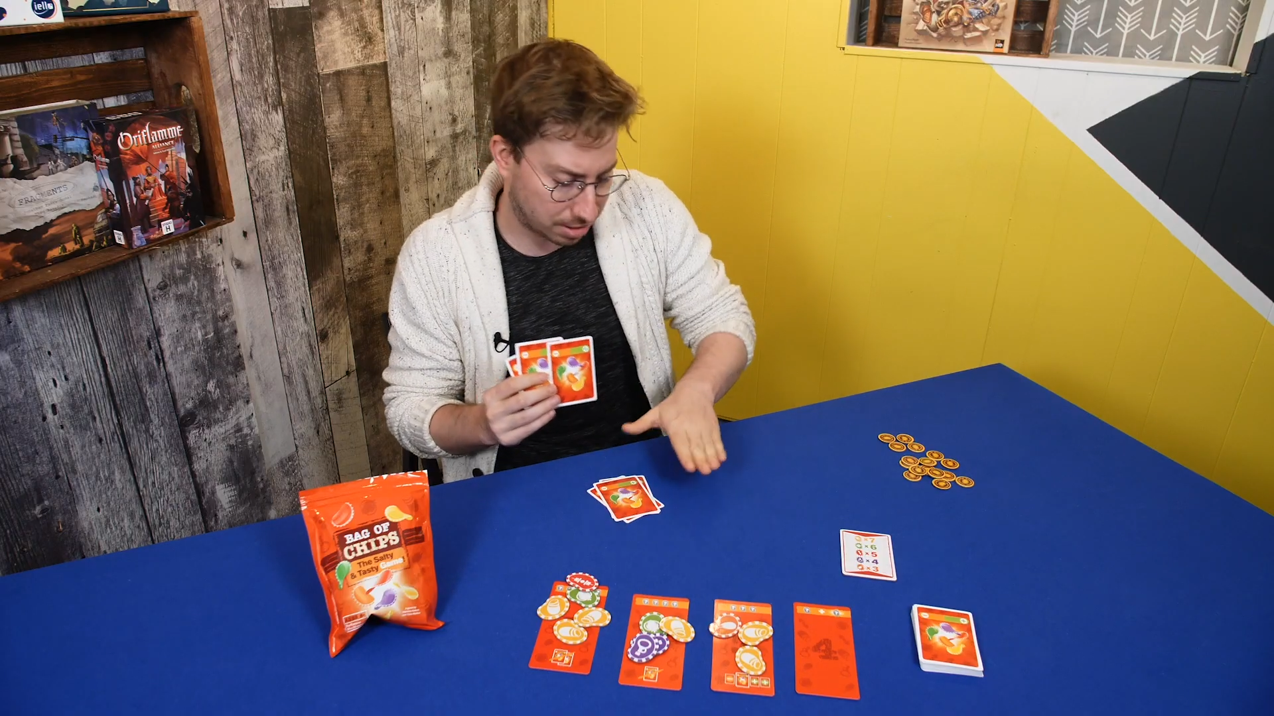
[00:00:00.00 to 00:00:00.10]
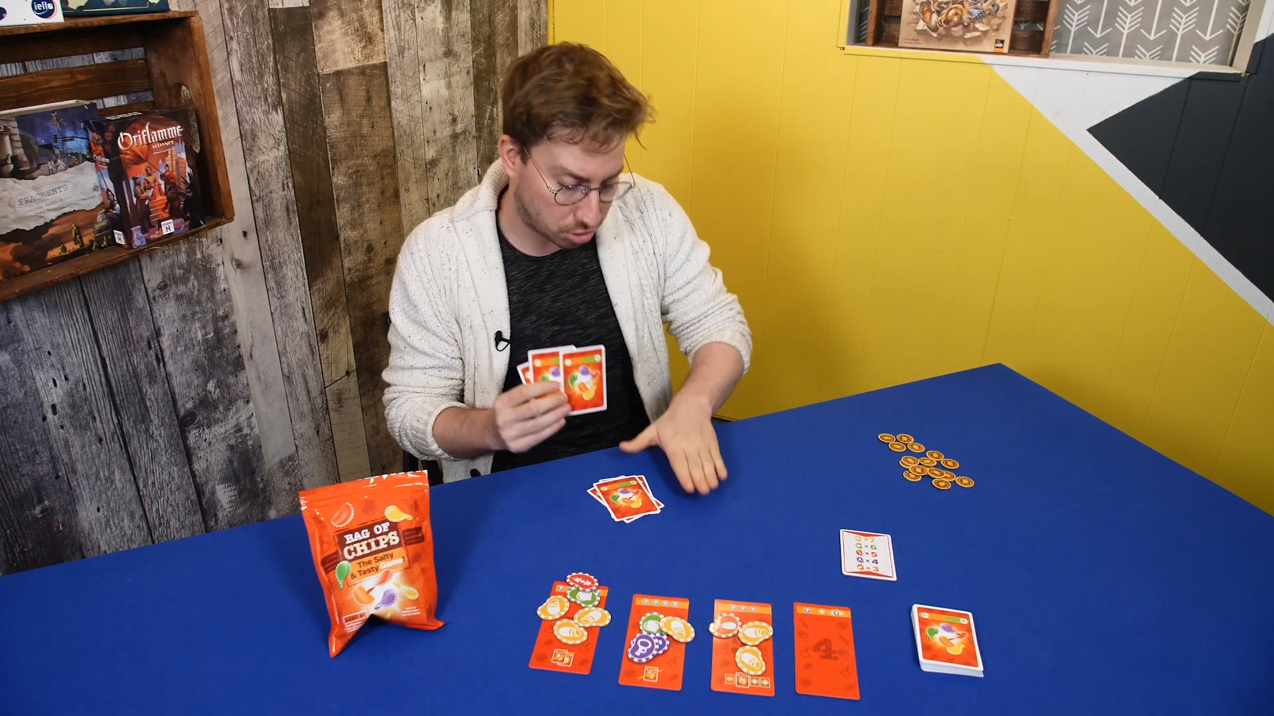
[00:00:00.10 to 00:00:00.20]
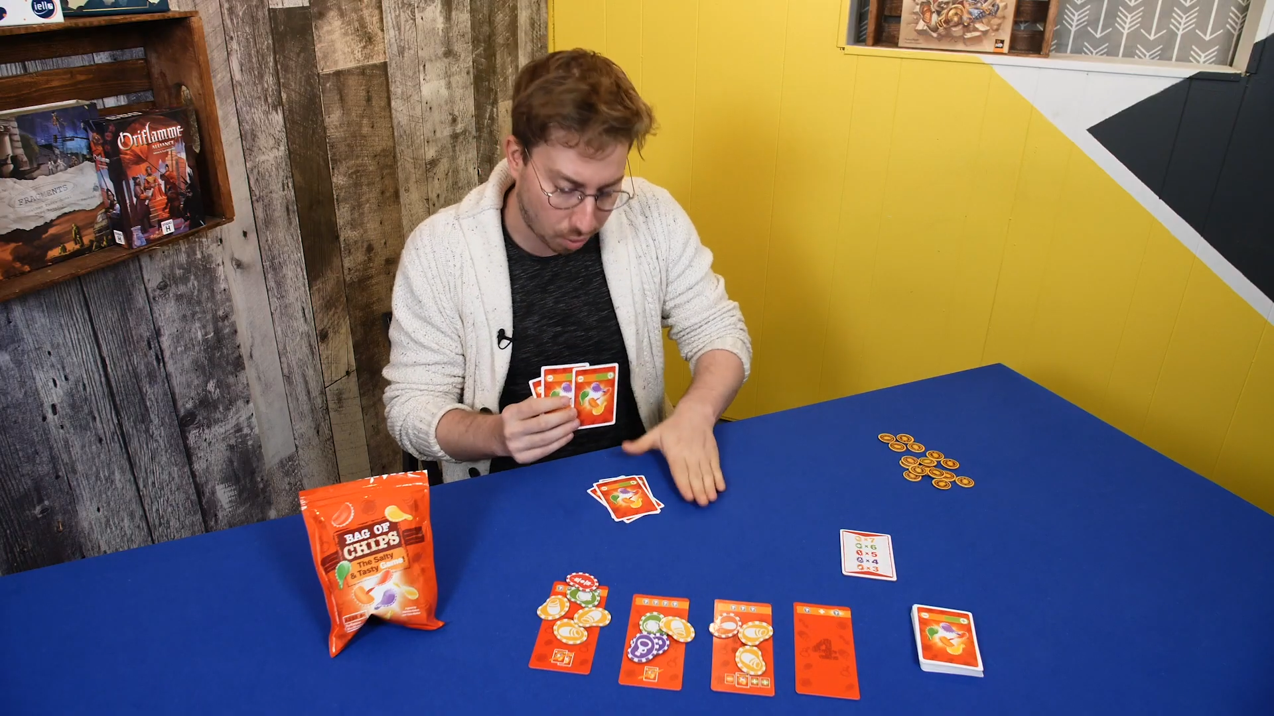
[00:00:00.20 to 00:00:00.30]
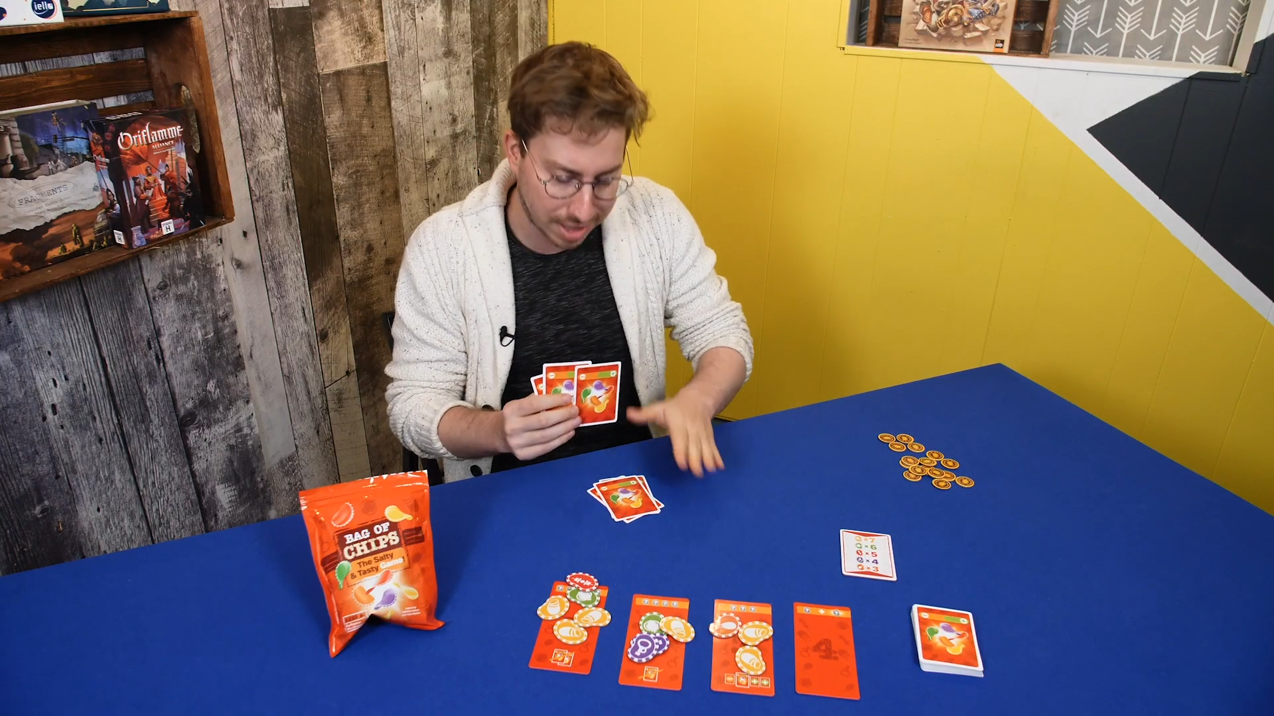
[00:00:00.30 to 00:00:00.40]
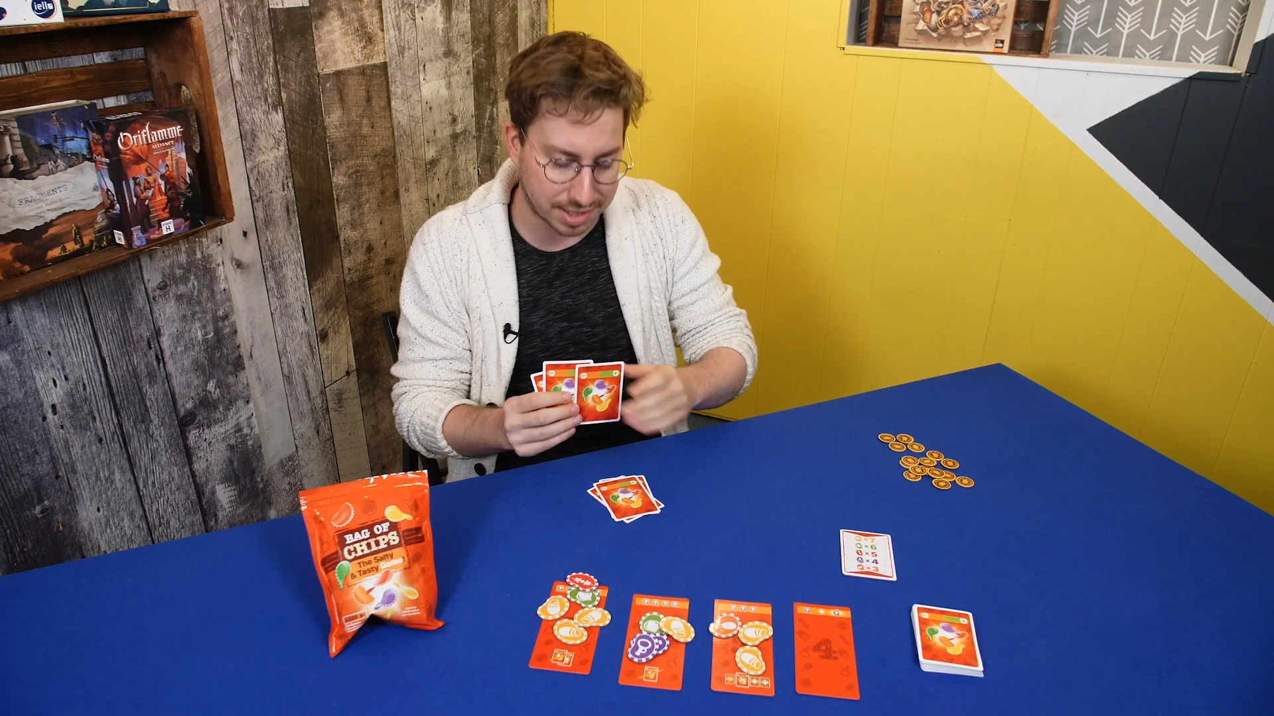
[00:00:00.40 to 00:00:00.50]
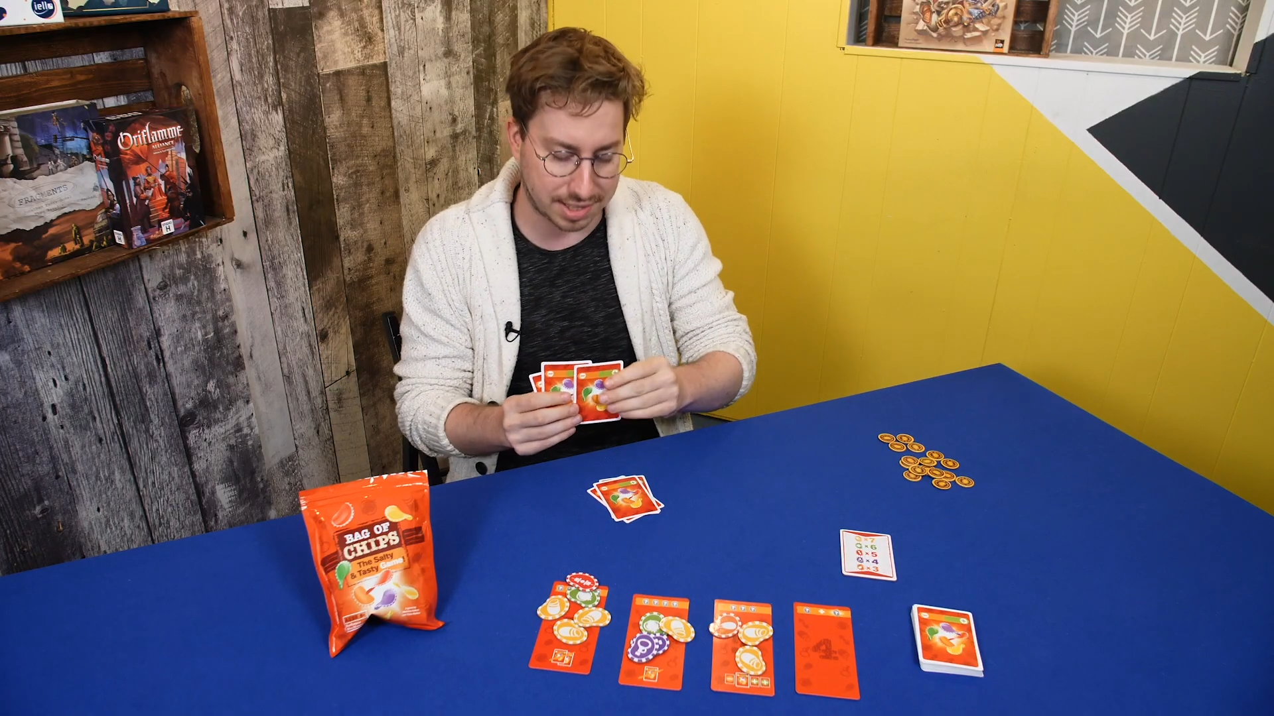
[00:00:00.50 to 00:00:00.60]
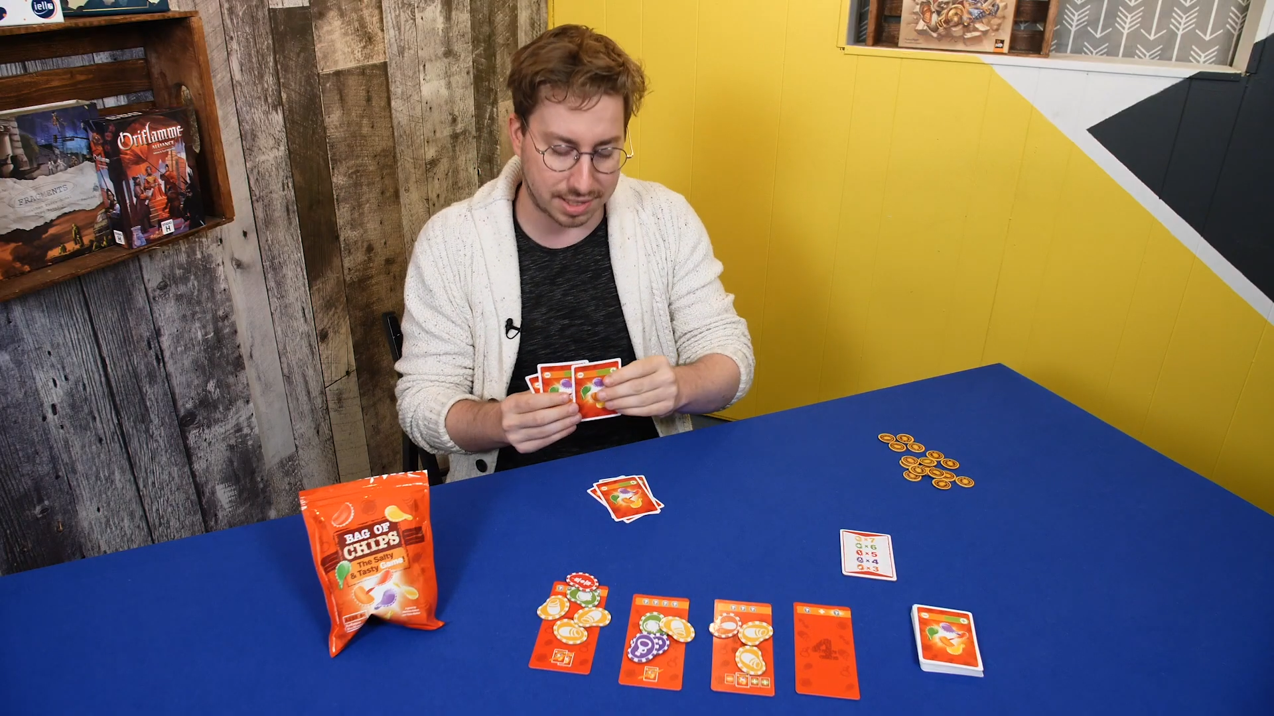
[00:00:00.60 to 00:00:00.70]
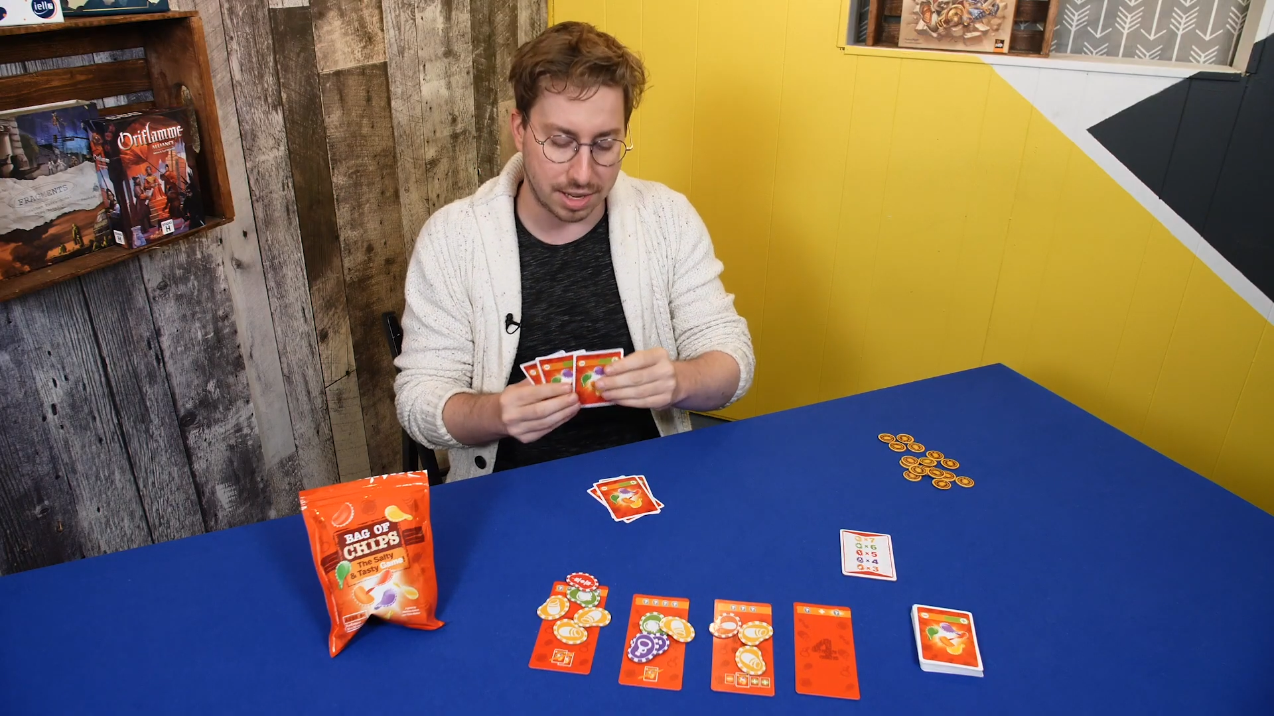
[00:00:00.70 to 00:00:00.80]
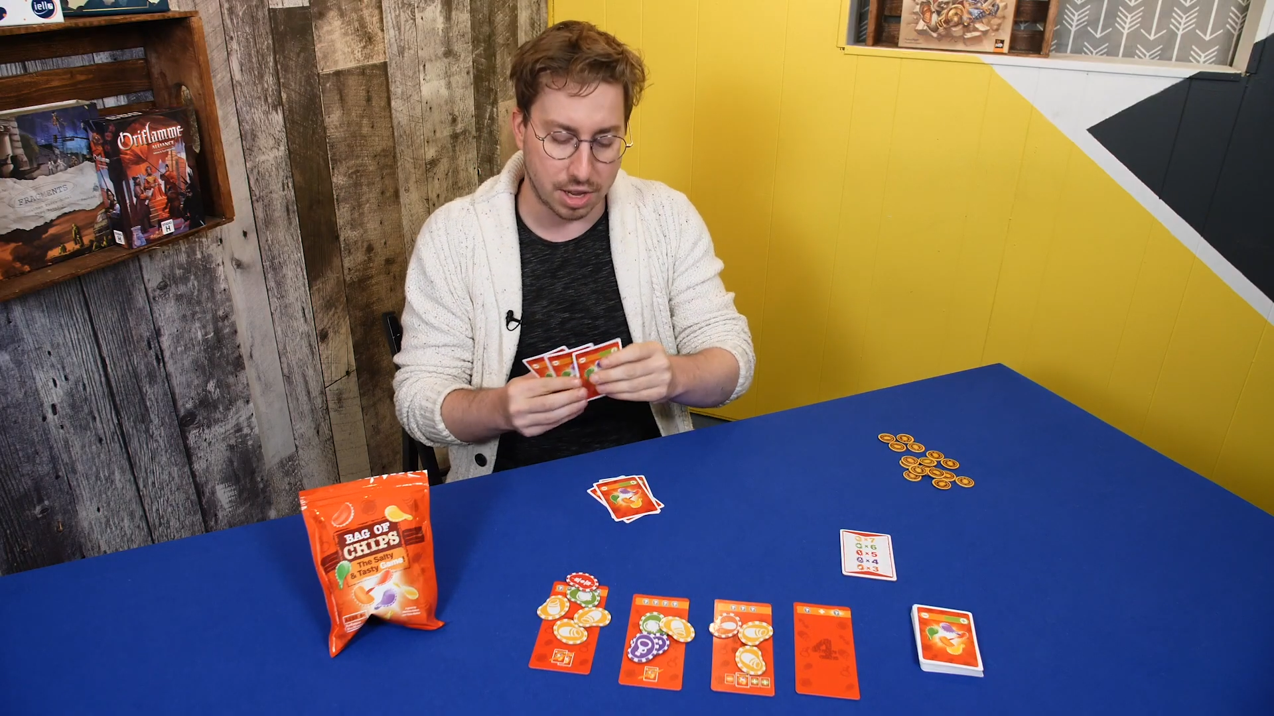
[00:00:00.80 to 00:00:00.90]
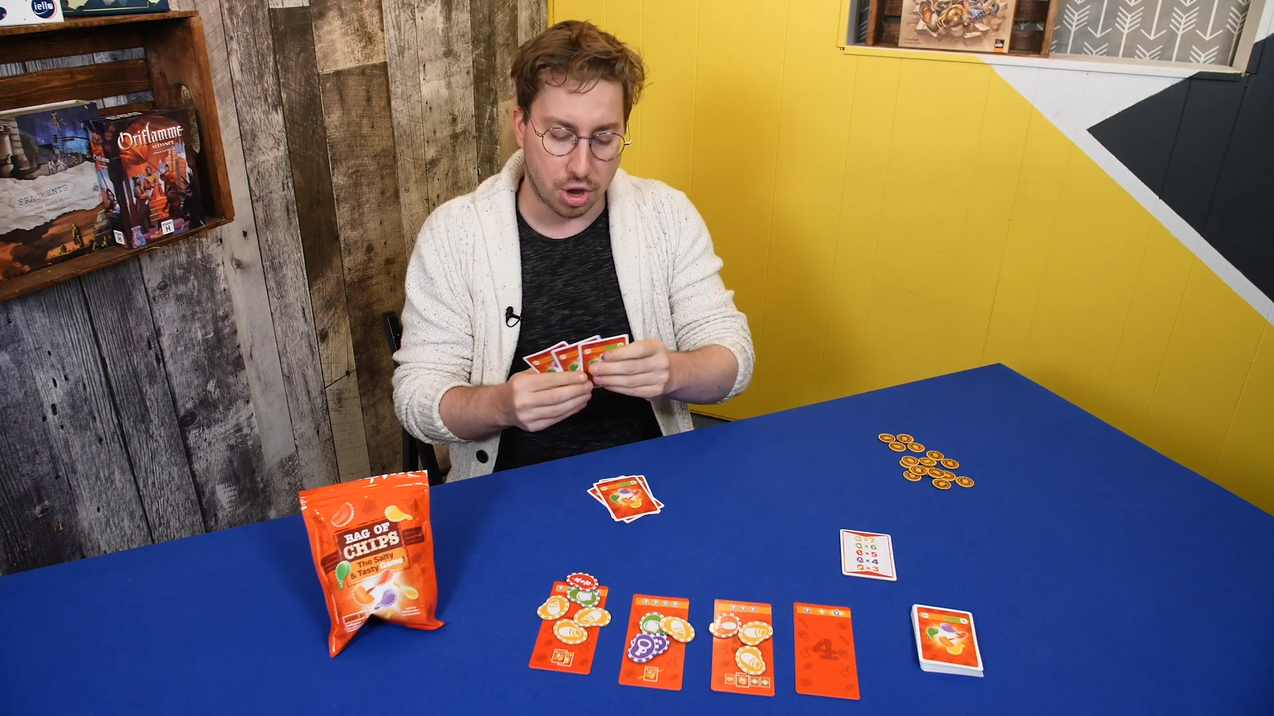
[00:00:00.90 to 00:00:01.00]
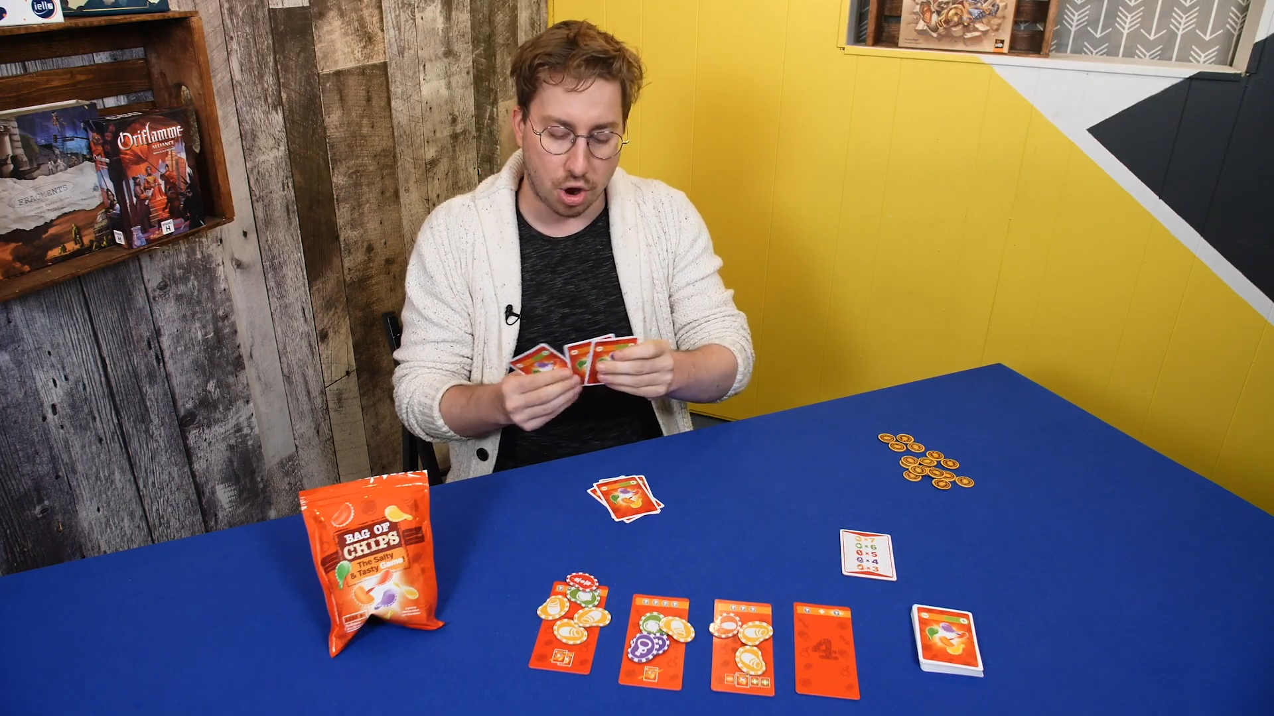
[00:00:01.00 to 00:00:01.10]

droite ici